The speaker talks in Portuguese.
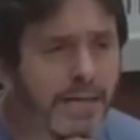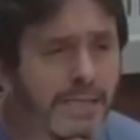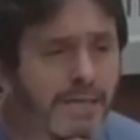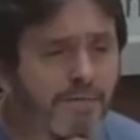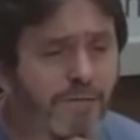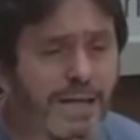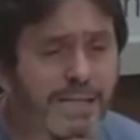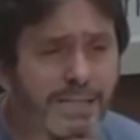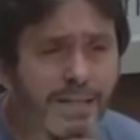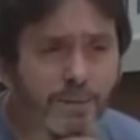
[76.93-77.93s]
nessa
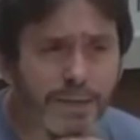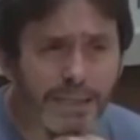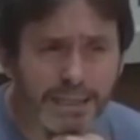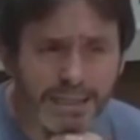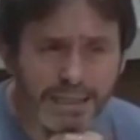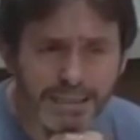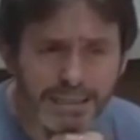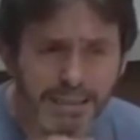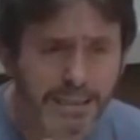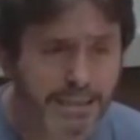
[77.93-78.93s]
fase da quarentena,
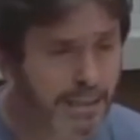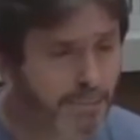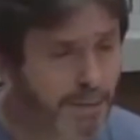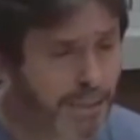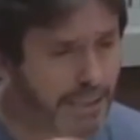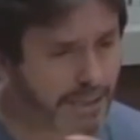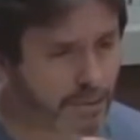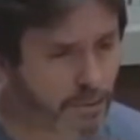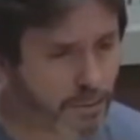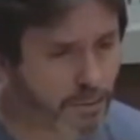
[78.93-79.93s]
nessa
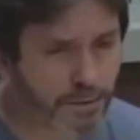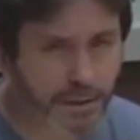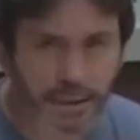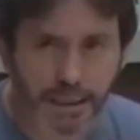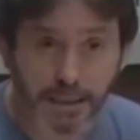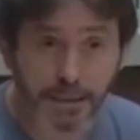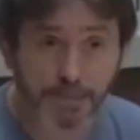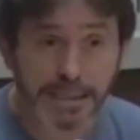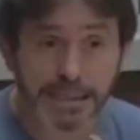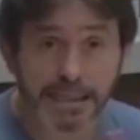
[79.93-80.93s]
instabilidade toda, nessa
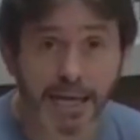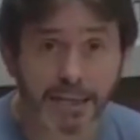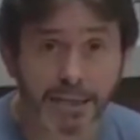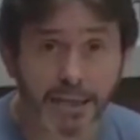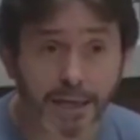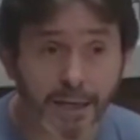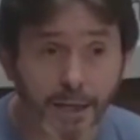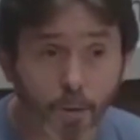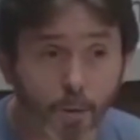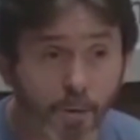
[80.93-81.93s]
questão incerta?
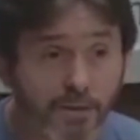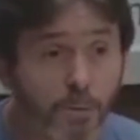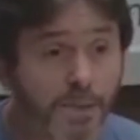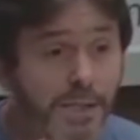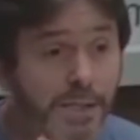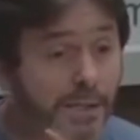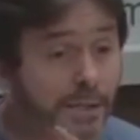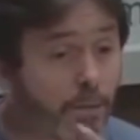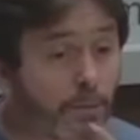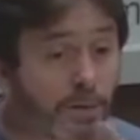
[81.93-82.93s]
Como as coisas
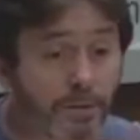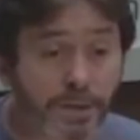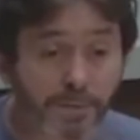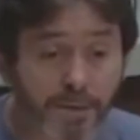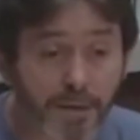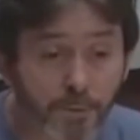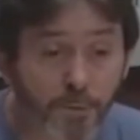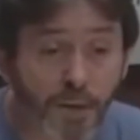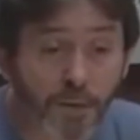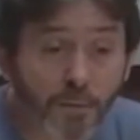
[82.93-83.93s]
estão, nós não sabemos
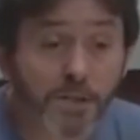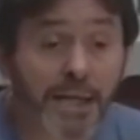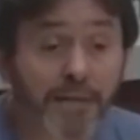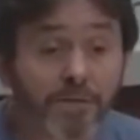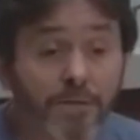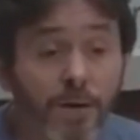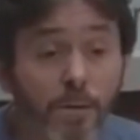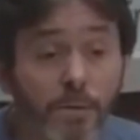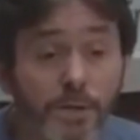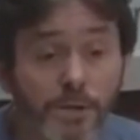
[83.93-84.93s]
por onde elas
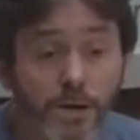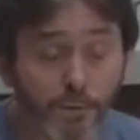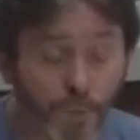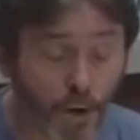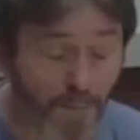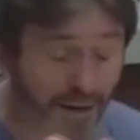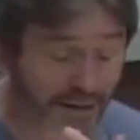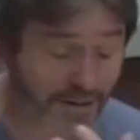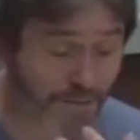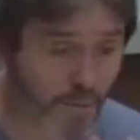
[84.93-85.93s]
vão, de que forma
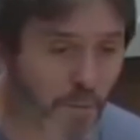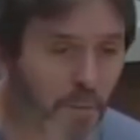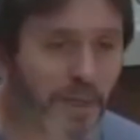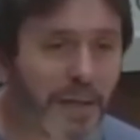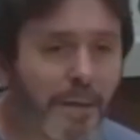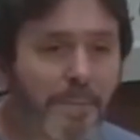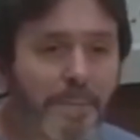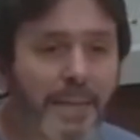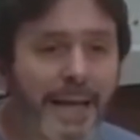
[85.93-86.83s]
elas vão ocorrer.